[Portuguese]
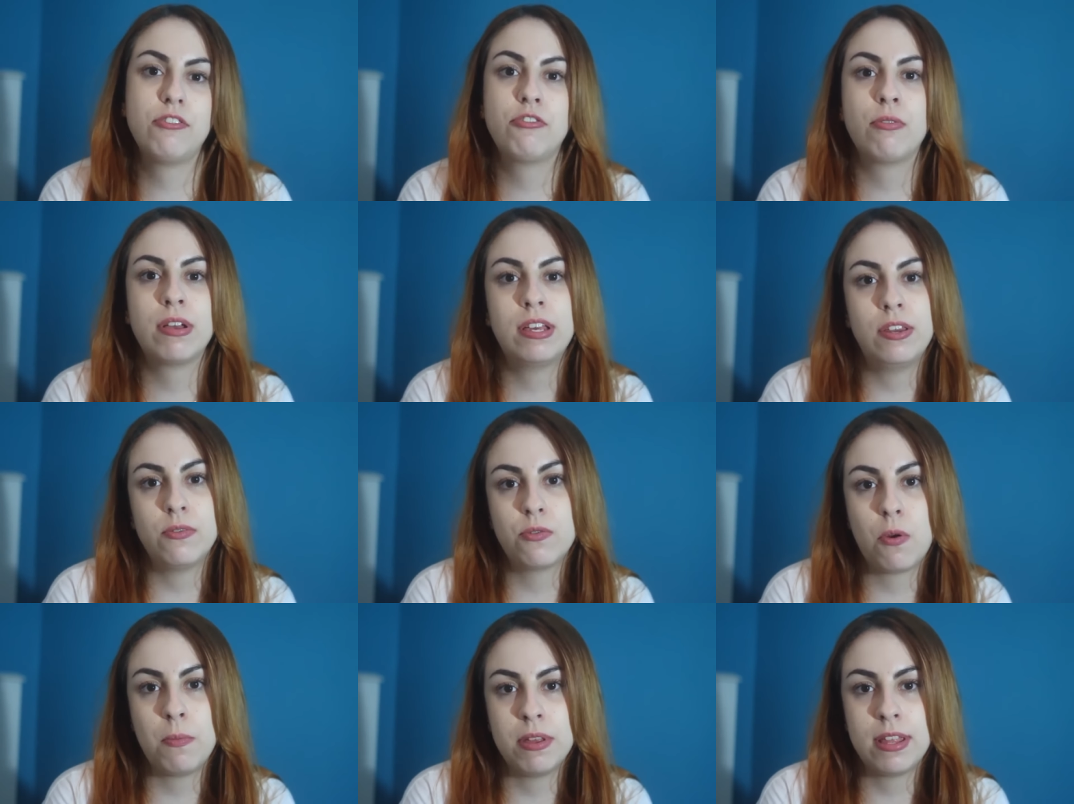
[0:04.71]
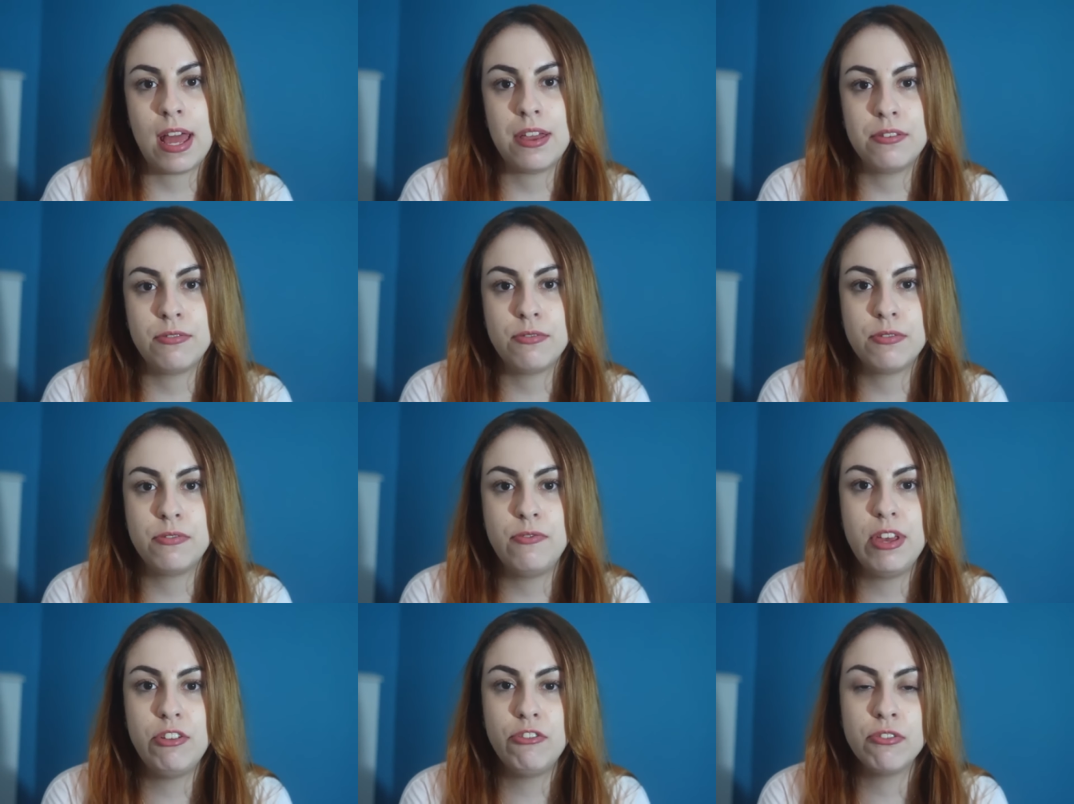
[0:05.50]
deixam aqui nos comentários
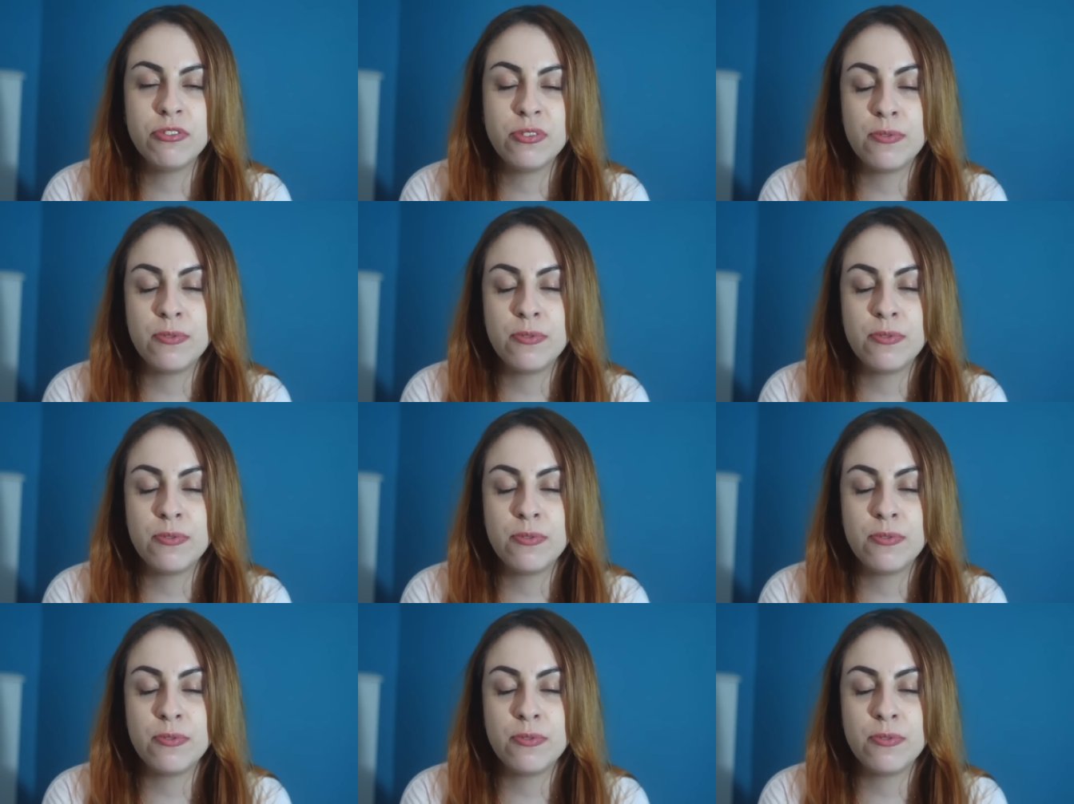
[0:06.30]
dos vídeos.